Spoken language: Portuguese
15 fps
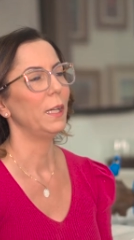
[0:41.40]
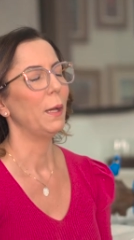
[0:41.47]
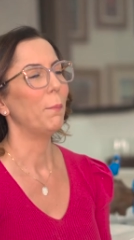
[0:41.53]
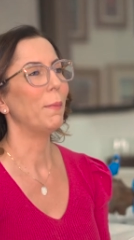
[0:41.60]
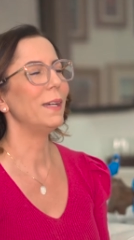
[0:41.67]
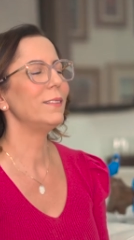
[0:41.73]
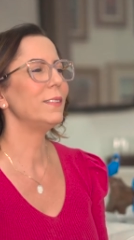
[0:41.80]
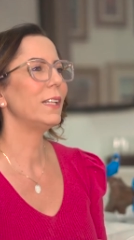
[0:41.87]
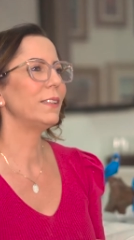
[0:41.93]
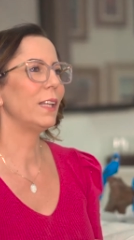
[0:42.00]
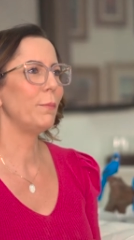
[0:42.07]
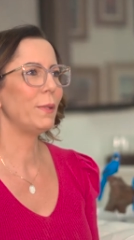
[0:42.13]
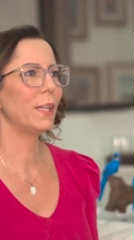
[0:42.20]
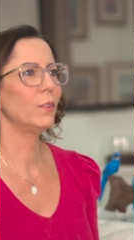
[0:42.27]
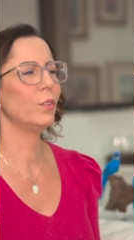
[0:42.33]
Mas em
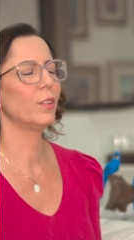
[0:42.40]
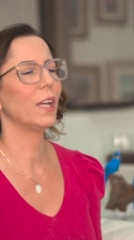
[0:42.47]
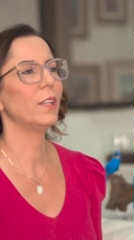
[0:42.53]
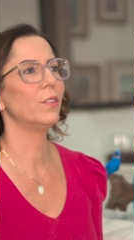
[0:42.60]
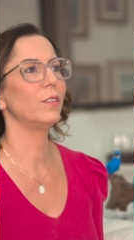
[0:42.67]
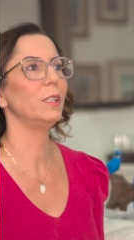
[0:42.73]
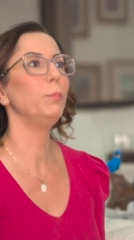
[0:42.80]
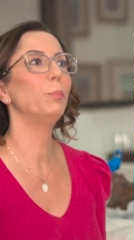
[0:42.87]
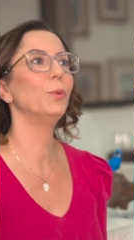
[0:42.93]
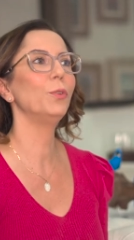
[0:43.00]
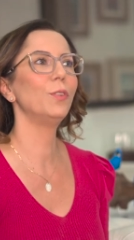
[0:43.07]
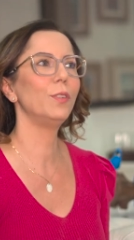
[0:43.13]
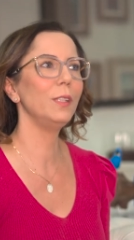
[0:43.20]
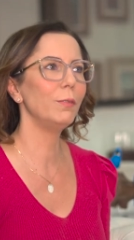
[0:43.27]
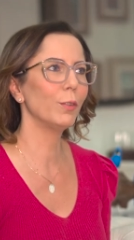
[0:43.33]
determinados casos é
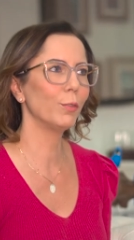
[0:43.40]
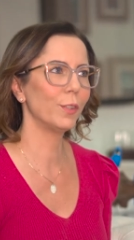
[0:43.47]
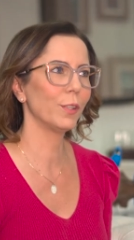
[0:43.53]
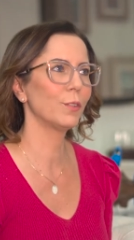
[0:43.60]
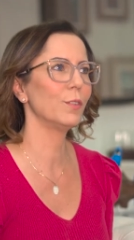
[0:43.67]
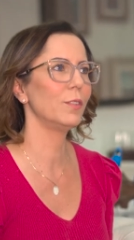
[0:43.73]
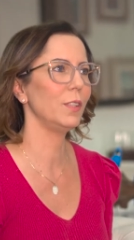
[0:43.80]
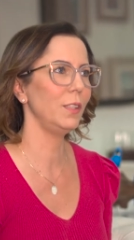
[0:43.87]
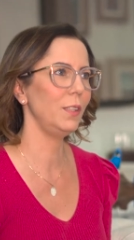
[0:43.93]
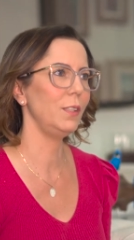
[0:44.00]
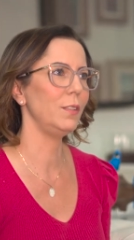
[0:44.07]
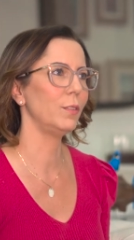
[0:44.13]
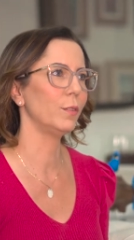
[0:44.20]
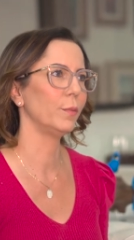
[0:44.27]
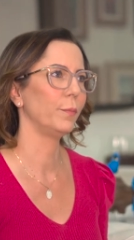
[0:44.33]
impossível você conseguir
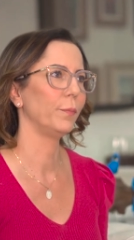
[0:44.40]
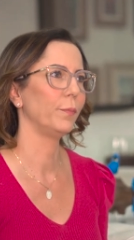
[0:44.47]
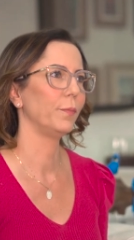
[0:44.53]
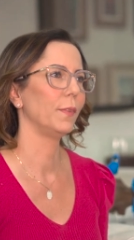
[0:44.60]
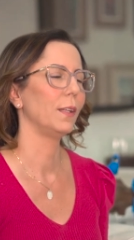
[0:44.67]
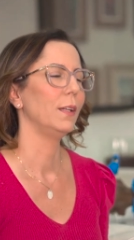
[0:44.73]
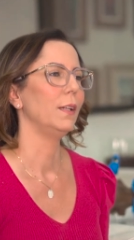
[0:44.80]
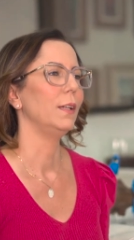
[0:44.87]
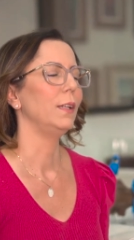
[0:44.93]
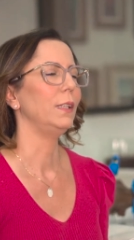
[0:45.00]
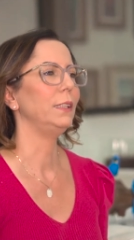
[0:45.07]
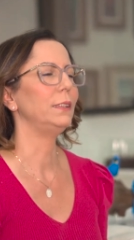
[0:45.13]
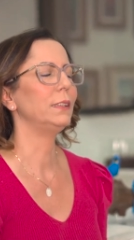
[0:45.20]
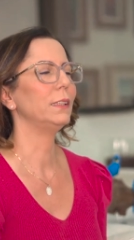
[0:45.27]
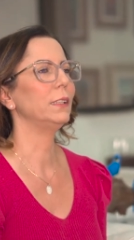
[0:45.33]
isso.
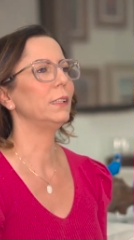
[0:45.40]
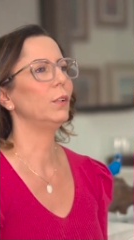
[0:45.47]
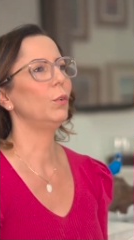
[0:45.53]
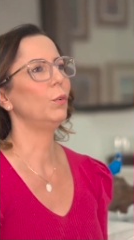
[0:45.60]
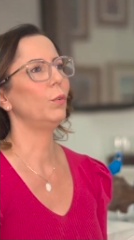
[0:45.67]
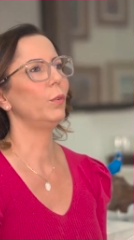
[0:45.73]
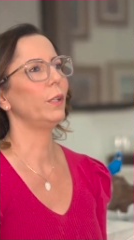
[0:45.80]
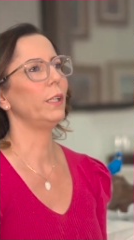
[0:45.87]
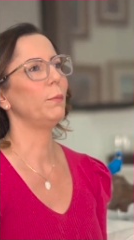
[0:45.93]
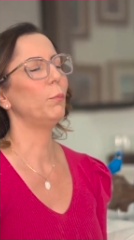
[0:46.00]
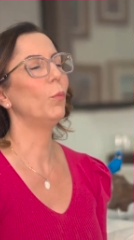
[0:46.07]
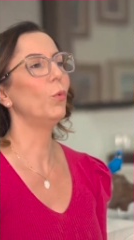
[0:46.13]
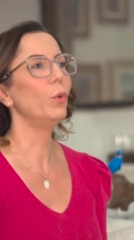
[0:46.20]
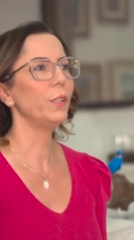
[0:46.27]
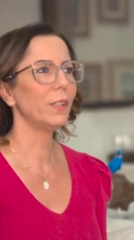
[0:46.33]
Então,
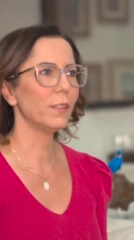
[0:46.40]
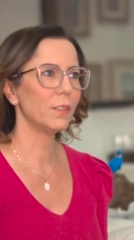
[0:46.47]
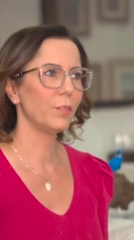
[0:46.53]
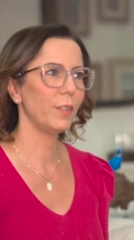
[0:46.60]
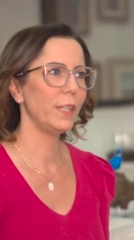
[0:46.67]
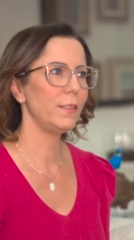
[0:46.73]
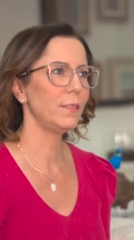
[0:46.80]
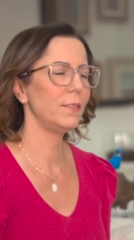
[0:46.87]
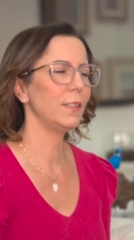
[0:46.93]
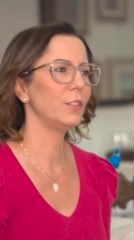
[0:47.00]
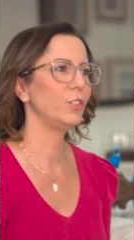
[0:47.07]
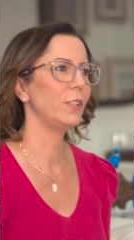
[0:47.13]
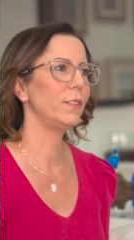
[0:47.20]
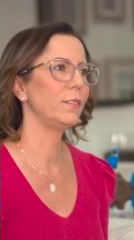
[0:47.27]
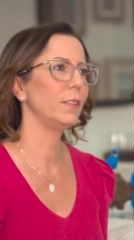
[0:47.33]
muitas vezes a
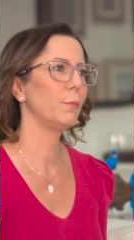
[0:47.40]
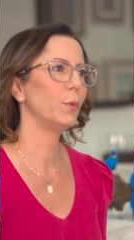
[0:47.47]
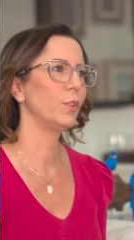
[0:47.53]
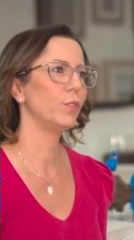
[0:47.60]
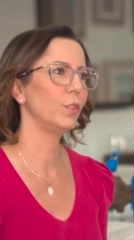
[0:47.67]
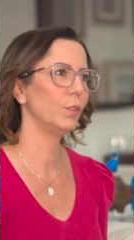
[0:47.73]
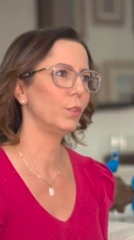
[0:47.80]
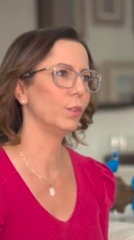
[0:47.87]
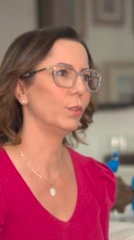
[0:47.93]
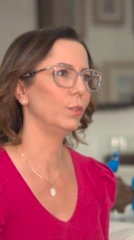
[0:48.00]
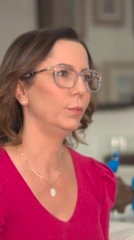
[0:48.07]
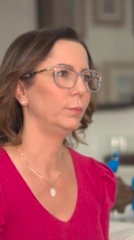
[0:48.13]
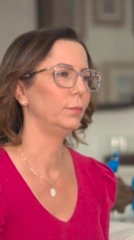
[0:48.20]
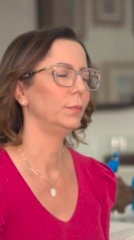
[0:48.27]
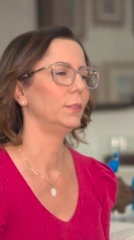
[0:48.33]
gente se emocionou
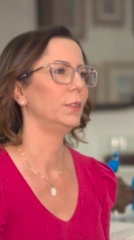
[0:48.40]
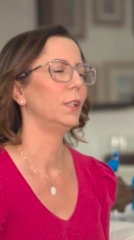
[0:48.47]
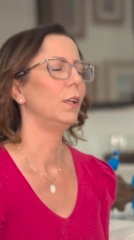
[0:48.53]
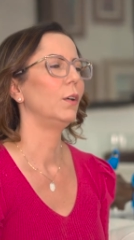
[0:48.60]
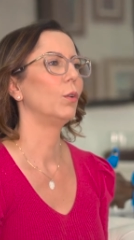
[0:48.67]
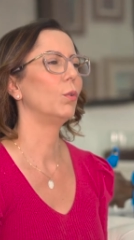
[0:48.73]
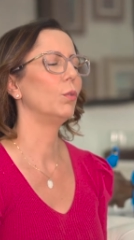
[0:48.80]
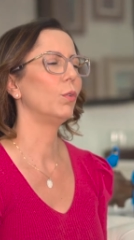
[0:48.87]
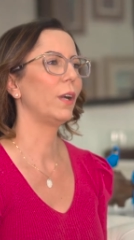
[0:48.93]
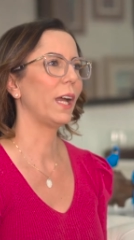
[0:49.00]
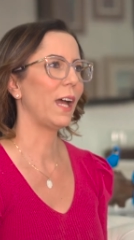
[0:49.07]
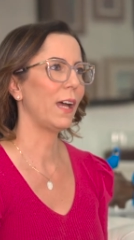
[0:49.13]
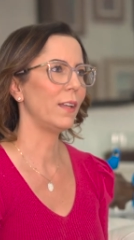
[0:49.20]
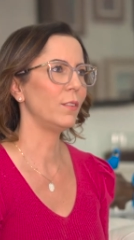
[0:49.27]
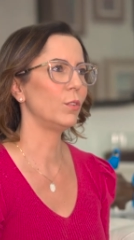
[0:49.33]
com
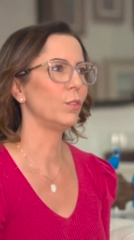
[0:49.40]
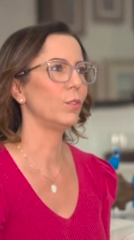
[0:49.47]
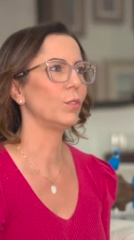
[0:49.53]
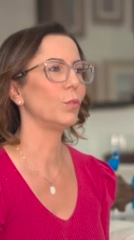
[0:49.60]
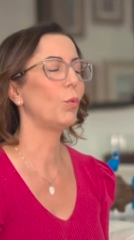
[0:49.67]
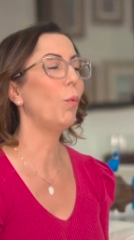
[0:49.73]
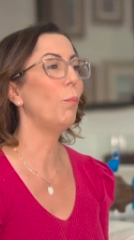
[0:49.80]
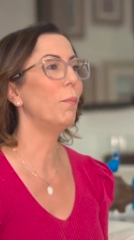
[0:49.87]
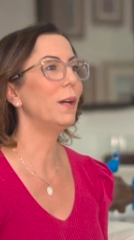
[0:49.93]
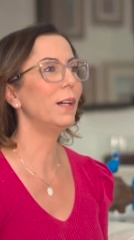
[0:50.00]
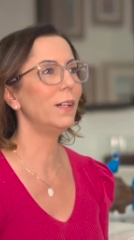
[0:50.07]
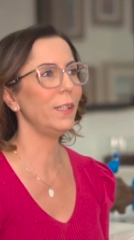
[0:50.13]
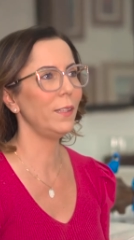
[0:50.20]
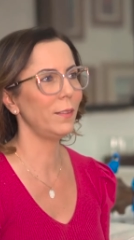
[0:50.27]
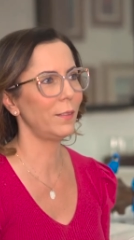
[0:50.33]
casos, com
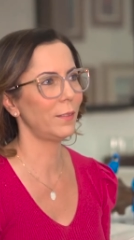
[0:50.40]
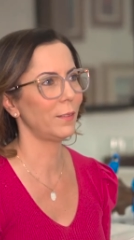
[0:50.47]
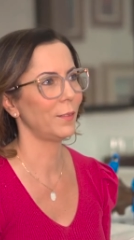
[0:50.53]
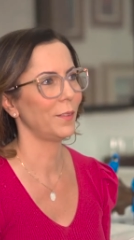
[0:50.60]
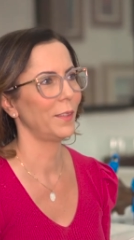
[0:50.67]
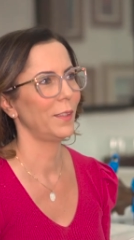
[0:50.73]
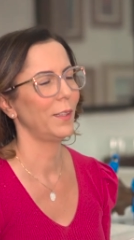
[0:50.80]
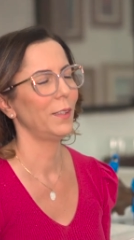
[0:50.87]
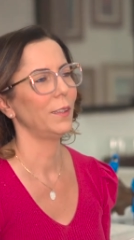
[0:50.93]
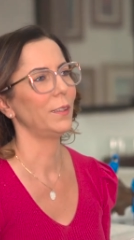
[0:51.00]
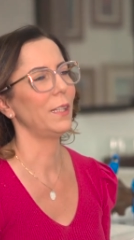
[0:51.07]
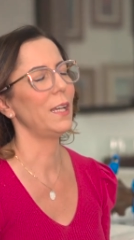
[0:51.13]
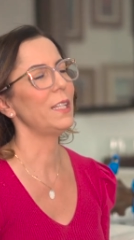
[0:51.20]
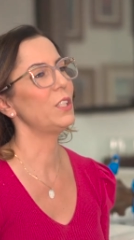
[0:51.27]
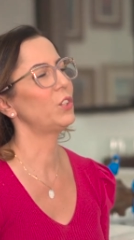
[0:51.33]
mães
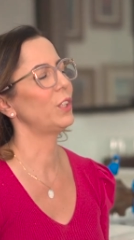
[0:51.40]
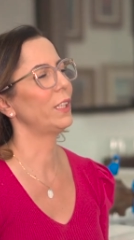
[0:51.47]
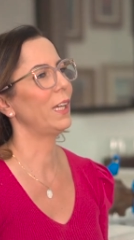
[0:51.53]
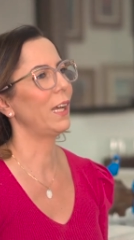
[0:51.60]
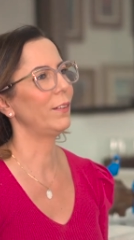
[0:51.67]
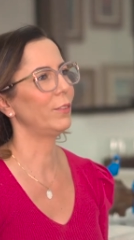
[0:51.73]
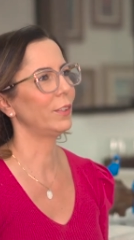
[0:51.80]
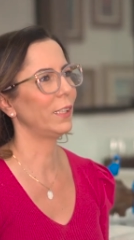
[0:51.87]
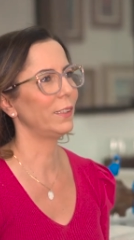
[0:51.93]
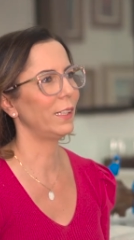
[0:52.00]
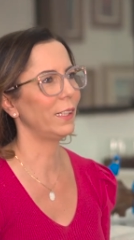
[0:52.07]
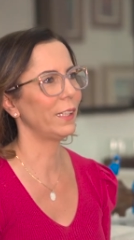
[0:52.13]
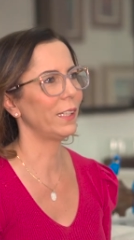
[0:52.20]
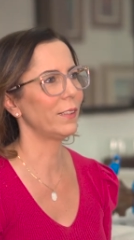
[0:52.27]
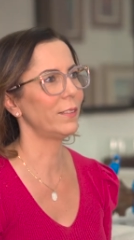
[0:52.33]
né, que chegavam na
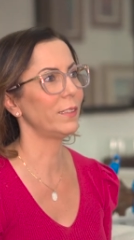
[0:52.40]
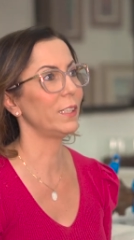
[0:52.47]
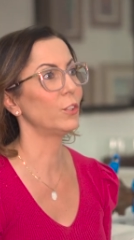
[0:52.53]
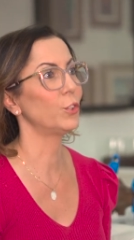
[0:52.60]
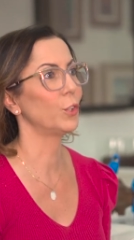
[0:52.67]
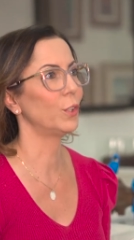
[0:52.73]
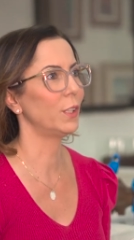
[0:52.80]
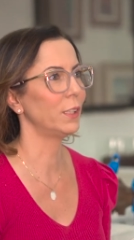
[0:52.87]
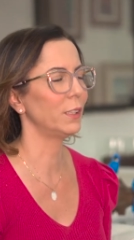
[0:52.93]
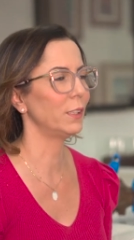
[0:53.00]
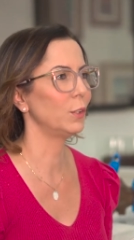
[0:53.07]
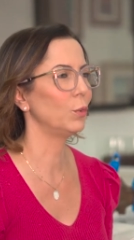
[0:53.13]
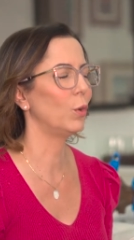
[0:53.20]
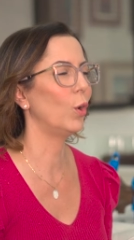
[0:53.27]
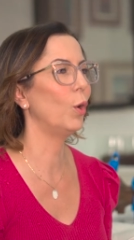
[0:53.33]
delegacia
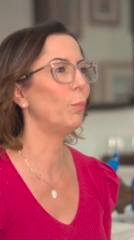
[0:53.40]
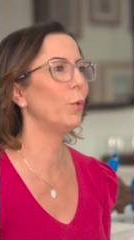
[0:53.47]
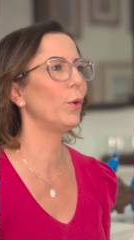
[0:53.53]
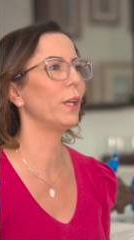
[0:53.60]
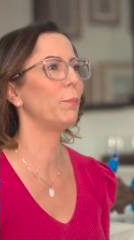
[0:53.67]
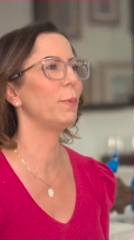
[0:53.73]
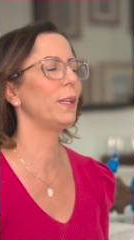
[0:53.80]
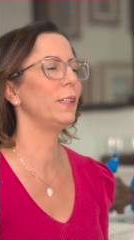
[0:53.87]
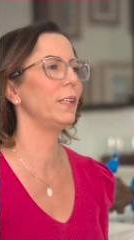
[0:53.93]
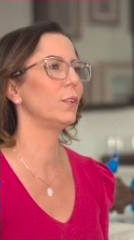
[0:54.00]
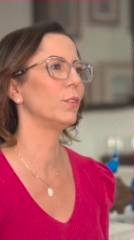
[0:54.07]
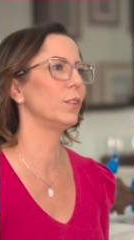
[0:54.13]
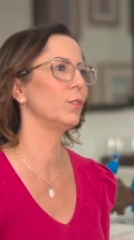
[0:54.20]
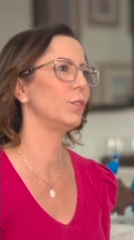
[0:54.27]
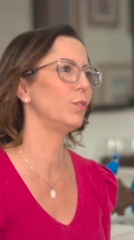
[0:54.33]
chorando, ou porque perderam seus